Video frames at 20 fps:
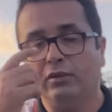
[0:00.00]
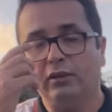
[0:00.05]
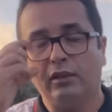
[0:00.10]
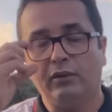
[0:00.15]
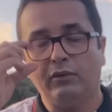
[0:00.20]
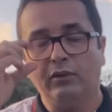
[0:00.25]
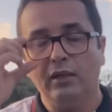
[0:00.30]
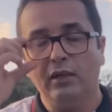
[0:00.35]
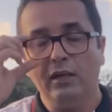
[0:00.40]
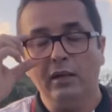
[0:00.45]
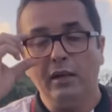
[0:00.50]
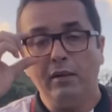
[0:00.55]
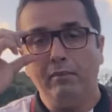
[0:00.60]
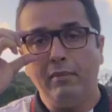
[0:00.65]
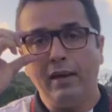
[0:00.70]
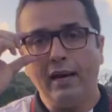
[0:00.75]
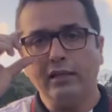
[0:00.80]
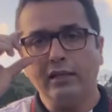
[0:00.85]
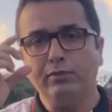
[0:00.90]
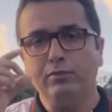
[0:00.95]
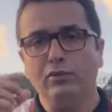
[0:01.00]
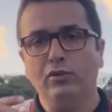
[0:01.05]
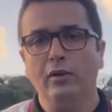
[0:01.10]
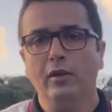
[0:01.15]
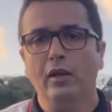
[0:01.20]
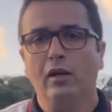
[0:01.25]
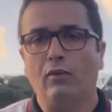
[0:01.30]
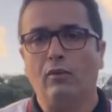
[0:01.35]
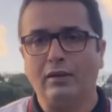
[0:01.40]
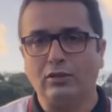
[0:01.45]
Então, mesmo
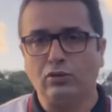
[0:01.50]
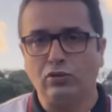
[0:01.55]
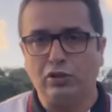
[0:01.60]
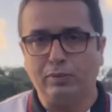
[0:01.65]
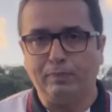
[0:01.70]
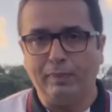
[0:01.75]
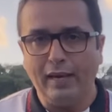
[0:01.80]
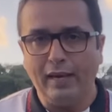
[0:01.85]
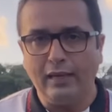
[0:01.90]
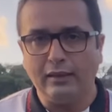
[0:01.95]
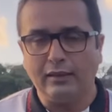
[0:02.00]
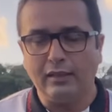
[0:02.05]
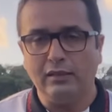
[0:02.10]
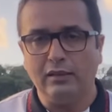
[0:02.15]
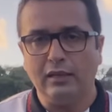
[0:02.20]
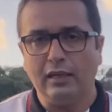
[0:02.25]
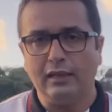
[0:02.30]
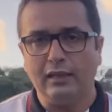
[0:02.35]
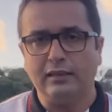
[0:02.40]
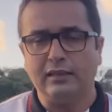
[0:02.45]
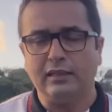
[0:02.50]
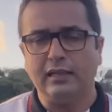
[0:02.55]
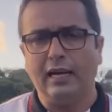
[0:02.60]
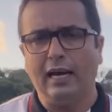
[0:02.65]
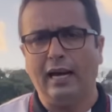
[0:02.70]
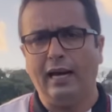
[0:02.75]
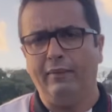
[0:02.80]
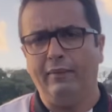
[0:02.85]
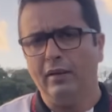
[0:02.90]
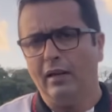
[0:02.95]
com a suspeita de
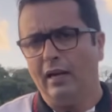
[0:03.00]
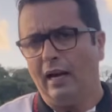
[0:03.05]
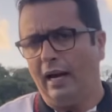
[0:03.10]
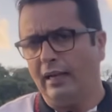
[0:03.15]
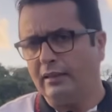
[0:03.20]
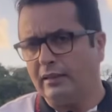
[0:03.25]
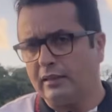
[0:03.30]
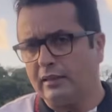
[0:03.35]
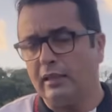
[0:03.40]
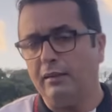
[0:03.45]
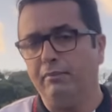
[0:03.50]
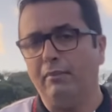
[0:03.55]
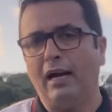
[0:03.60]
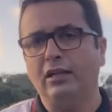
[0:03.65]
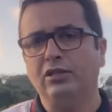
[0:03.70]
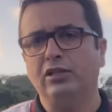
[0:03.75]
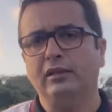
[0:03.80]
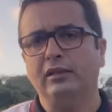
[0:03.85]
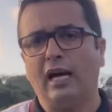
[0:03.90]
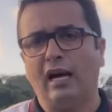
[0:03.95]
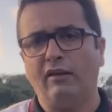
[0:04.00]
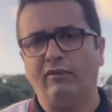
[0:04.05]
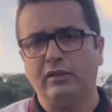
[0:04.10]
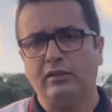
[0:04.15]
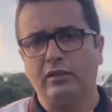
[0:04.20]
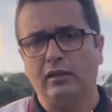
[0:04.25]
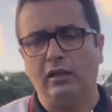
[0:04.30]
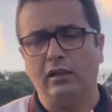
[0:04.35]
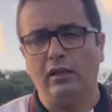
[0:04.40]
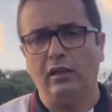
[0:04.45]
LCA, ainda
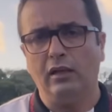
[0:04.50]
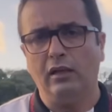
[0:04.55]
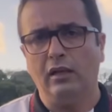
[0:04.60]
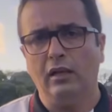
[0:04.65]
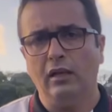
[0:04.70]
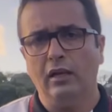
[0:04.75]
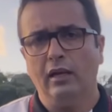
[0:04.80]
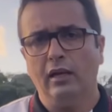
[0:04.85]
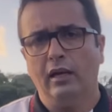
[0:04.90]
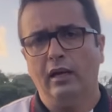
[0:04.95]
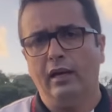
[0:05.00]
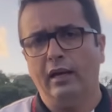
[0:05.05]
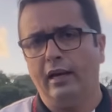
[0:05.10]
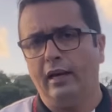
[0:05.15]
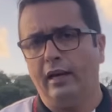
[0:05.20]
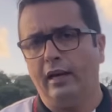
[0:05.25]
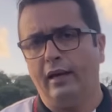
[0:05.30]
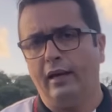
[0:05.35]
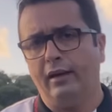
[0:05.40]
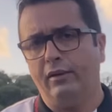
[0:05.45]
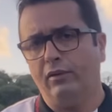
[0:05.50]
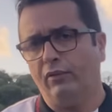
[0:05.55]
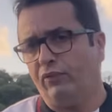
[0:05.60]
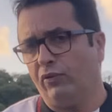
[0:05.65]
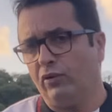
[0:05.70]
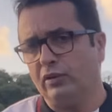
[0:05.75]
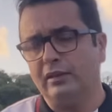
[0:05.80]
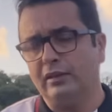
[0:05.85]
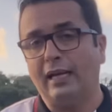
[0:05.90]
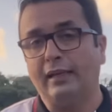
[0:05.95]
imaginava-se que é, é, não
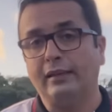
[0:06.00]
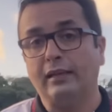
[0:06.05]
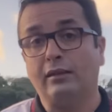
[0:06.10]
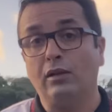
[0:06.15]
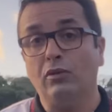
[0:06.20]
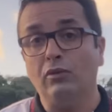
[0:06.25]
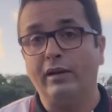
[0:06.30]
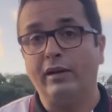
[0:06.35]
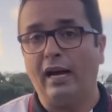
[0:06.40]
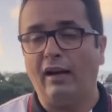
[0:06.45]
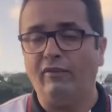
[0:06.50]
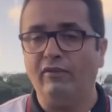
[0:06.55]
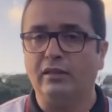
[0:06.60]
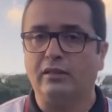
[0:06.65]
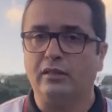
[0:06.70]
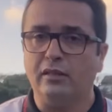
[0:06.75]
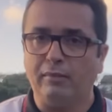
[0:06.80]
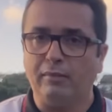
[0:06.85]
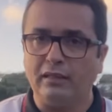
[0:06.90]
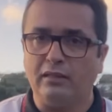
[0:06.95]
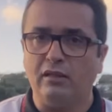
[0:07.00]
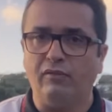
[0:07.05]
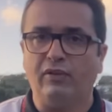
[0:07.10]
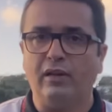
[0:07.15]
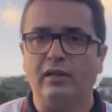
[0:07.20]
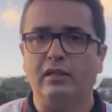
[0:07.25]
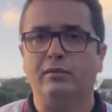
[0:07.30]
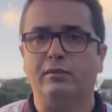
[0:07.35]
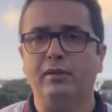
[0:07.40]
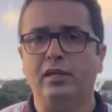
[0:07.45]
fosse nada tão grave assim, mas
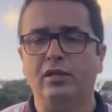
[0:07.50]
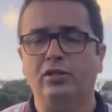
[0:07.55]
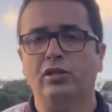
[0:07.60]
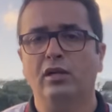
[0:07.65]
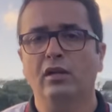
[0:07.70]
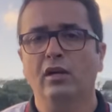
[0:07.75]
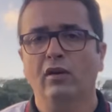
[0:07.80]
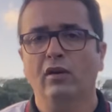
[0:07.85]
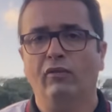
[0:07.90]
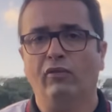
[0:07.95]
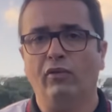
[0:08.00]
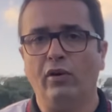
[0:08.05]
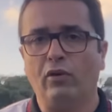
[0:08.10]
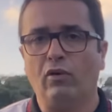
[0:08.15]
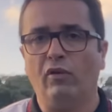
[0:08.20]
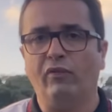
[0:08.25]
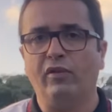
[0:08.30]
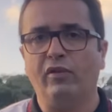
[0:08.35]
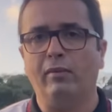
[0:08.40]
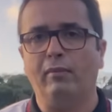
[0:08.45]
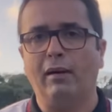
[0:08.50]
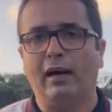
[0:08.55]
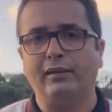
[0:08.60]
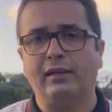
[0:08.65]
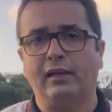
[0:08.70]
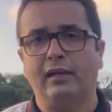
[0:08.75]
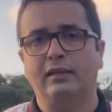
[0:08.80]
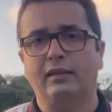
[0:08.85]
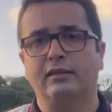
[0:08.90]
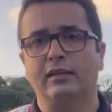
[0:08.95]
infelizmente foi
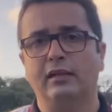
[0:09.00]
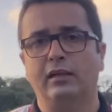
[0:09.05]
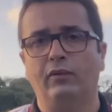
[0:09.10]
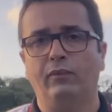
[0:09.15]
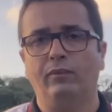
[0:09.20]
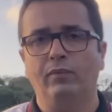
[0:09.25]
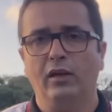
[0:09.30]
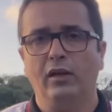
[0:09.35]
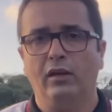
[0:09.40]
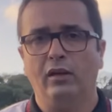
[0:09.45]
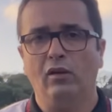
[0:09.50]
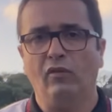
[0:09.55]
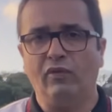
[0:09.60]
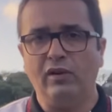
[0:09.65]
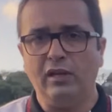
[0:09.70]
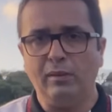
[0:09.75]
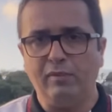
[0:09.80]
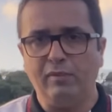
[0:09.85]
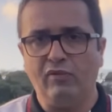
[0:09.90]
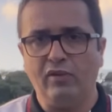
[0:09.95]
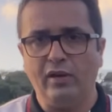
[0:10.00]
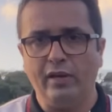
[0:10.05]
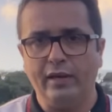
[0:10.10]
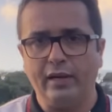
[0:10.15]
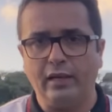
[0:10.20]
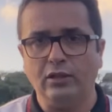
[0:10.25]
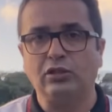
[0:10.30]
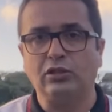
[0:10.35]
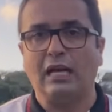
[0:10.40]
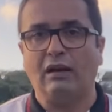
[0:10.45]
confirmada a lesão e o Felipe
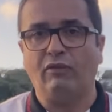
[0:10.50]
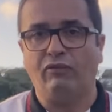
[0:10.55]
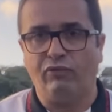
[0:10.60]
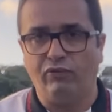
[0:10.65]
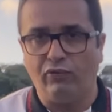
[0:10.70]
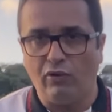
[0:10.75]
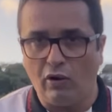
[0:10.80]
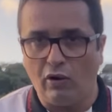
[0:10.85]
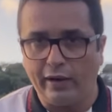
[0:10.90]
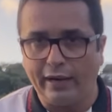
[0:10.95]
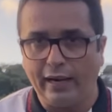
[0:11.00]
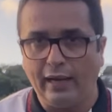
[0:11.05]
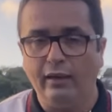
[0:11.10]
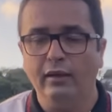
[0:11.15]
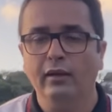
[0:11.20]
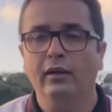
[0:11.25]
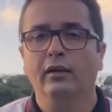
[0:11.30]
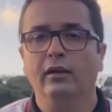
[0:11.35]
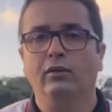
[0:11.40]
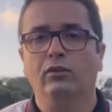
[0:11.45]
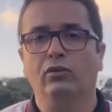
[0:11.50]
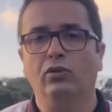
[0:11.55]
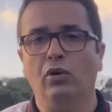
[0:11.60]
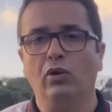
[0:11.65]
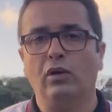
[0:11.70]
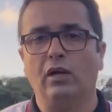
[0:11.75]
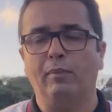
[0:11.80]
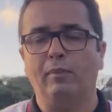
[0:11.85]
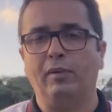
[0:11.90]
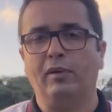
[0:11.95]
Vieira está fora
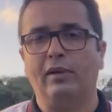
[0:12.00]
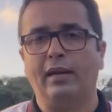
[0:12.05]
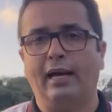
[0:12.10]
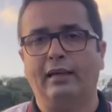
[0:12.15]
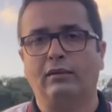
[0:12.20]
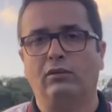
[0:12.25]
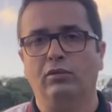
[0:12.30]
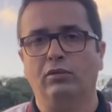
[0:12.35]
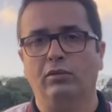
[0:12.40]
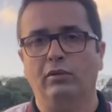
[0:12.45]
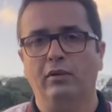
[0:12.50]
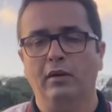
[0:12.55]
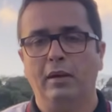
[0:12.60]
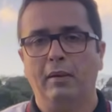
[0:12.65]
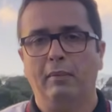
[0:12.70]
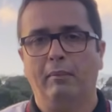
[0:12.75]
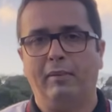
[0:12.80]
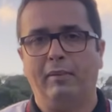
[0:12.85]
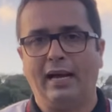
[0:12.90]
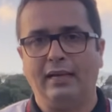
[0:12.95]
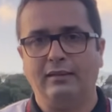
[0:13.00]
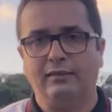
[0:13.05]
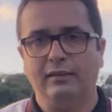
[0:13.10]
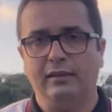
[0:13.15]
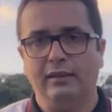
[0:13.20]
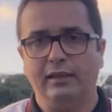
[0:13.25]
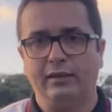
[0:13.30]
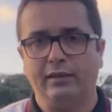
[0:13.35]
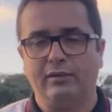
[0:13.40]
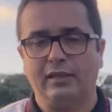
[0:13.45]
do campeonato
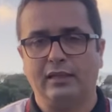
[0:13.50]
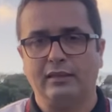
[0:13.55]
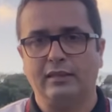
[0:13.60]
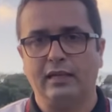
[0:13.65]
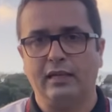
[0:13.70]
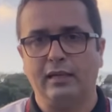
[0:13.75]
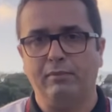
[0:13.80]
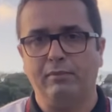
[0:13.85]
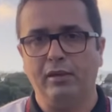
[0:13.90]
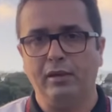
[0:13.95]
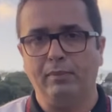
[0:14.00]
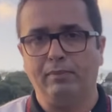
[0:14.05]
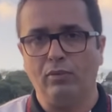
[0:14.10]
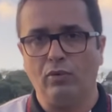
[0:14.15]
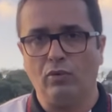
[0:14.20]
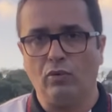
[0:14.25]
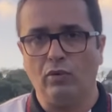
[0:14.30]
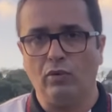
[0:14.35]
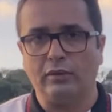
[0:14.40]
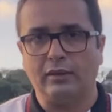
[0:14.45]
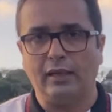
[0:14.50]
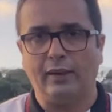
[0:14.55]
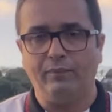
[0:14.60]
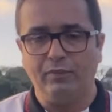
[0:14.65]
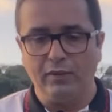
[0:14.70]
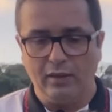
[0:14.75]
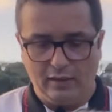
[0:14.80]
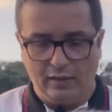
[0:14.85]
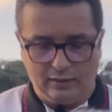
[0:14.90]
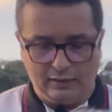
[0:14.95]
brasileiro da Série B por conta
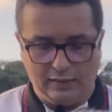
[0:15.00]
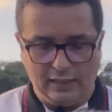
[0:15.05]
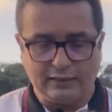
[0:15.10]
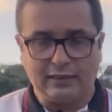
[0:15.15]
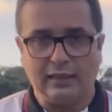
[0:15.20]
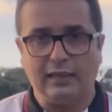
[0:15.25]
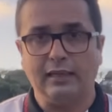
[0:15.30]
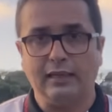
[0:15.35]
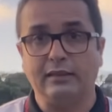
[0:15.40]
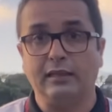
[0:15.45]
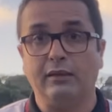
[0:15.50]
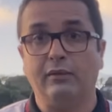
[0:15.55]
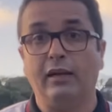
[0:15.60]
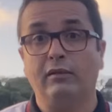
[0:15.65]
dessa lesão.